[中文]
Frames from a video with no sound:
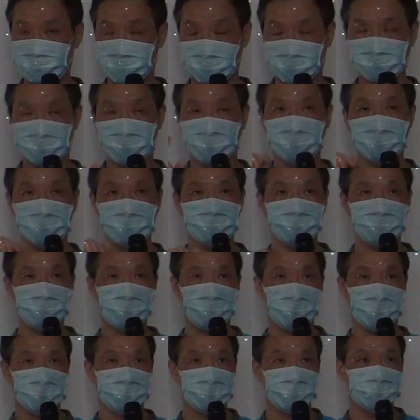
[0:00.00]
讲到了一句
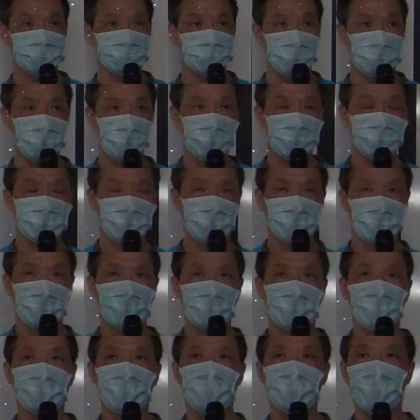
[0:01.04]
话，叫做“
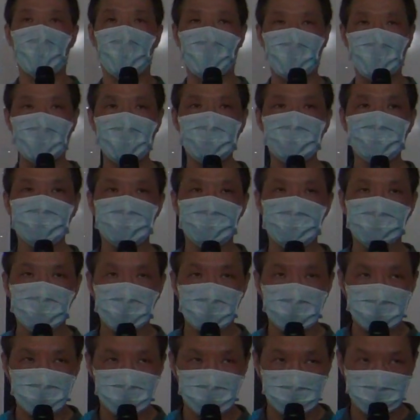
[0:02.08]
为
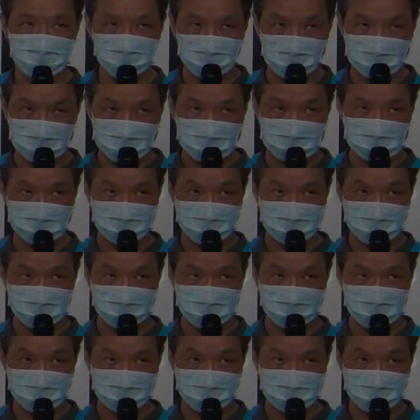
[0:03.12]
政以